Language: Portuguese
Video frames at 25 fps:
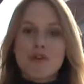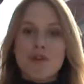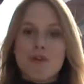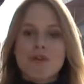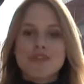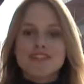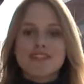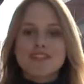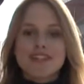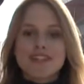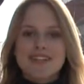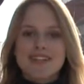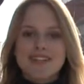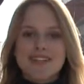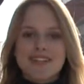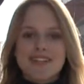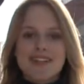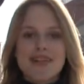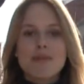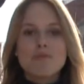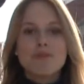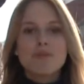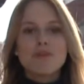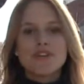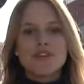com a
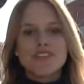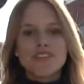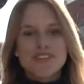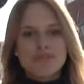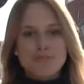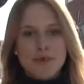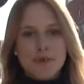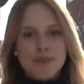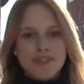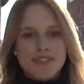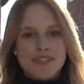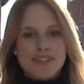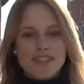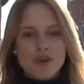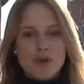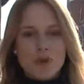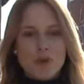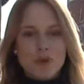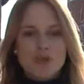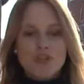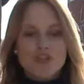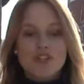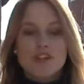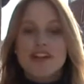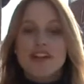Secretaria Municipal da
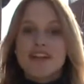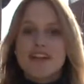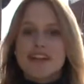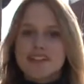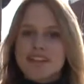Saúde